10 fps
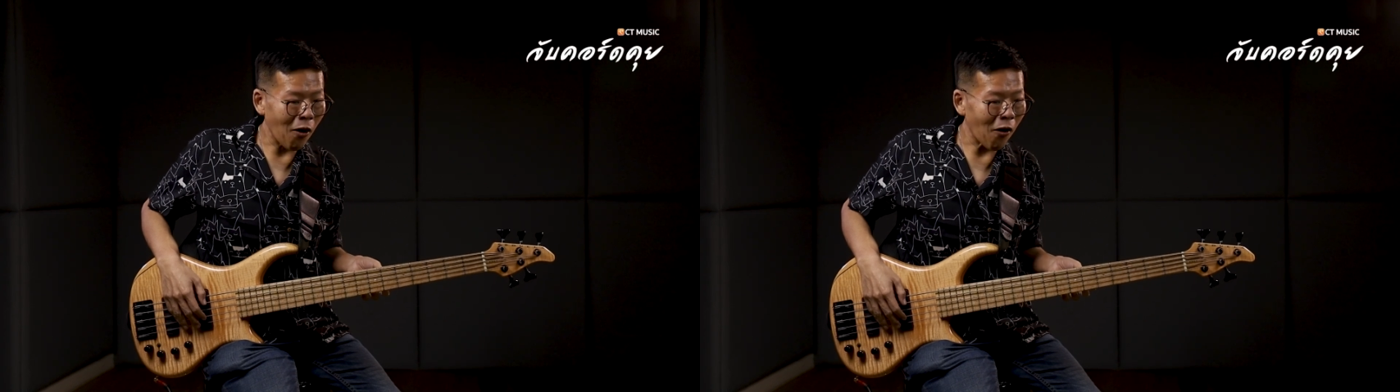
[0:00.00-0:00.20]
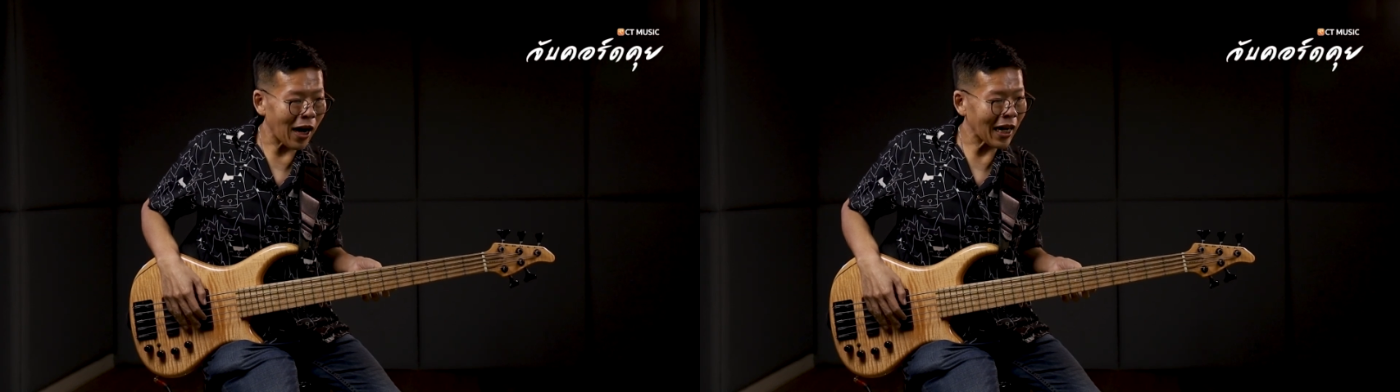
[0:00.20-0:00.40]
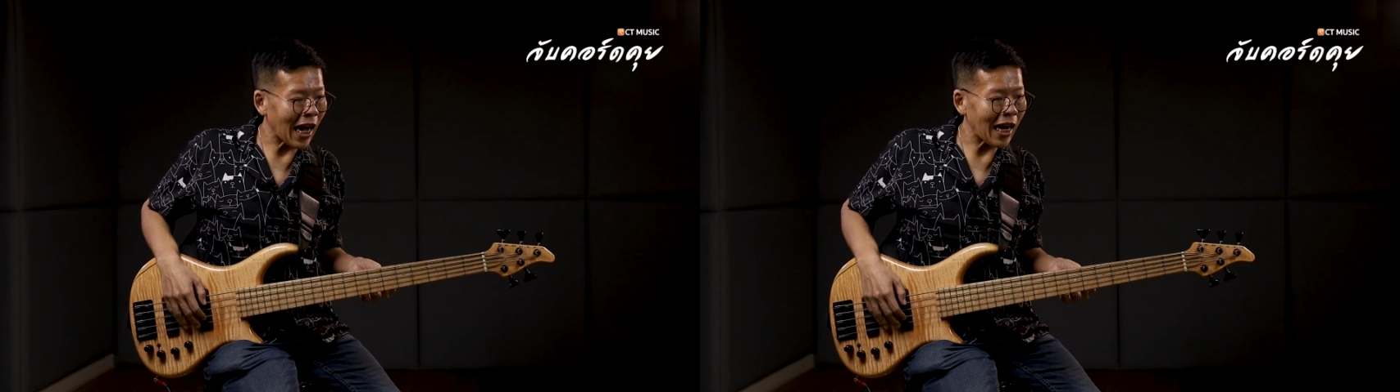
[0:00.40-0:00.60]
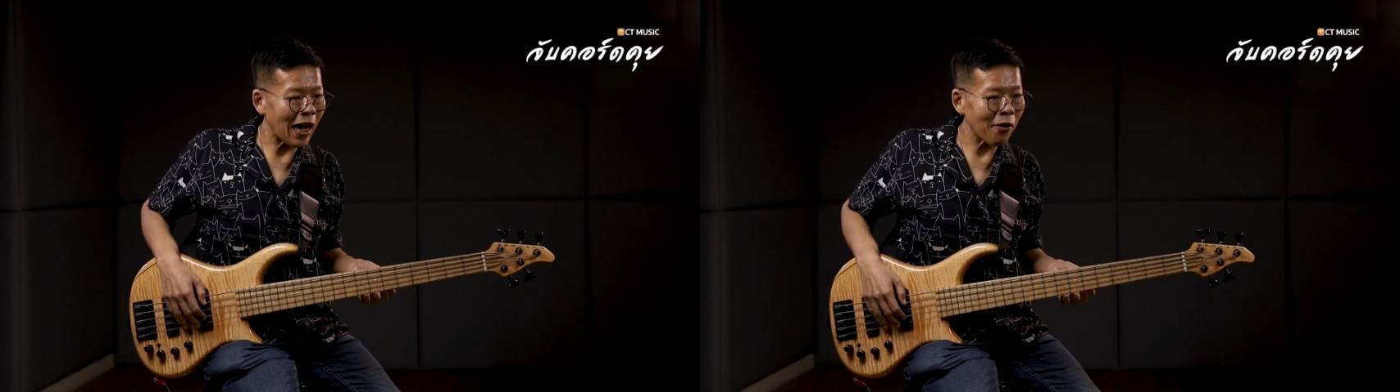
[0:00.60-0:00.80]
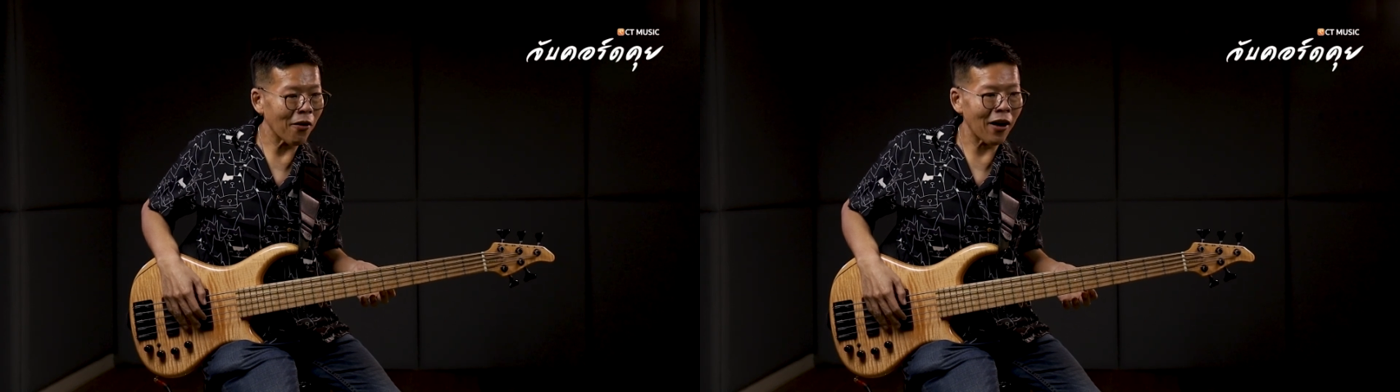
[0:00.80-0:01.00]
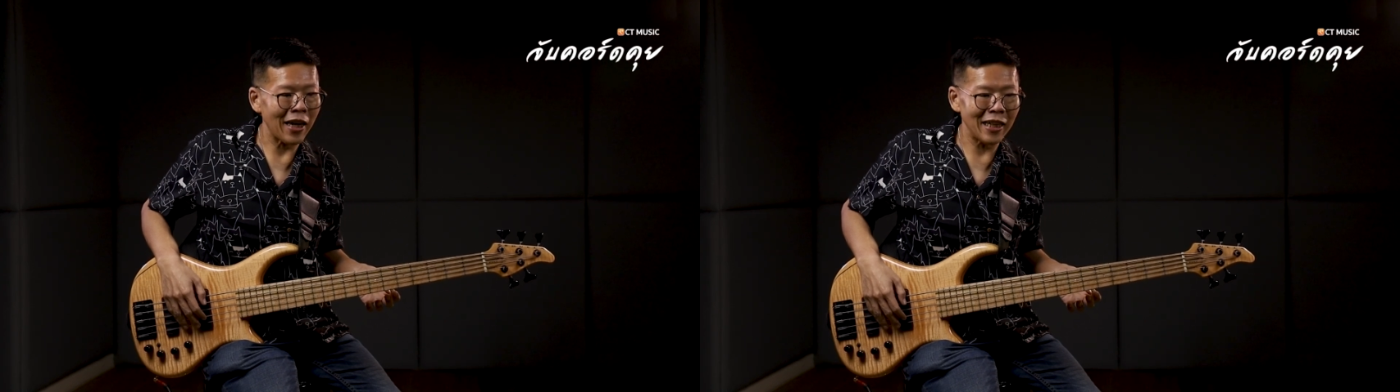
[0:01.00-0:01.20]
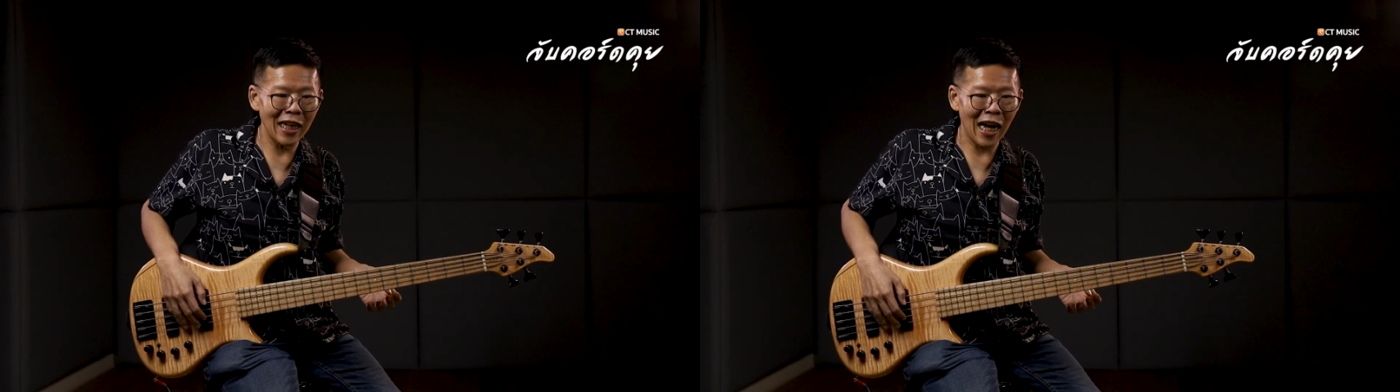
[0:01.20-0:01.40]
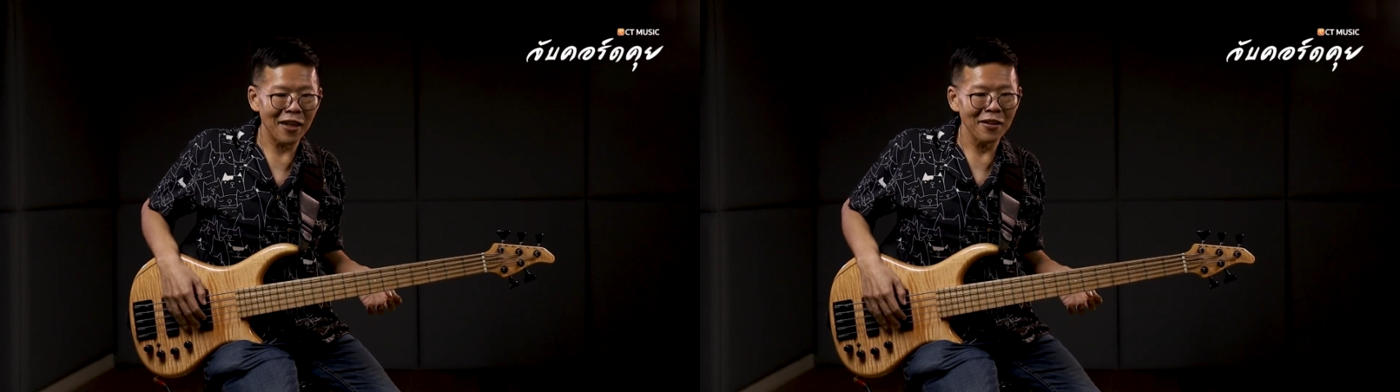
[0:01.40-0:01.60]
ออกอากาศแล้วก็ไอ้
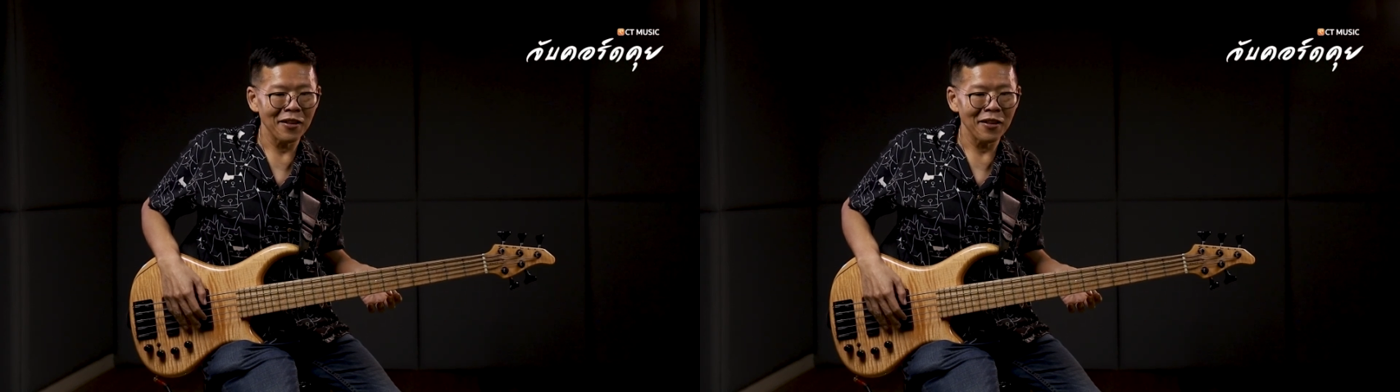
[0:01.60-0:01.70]
นี่แหละ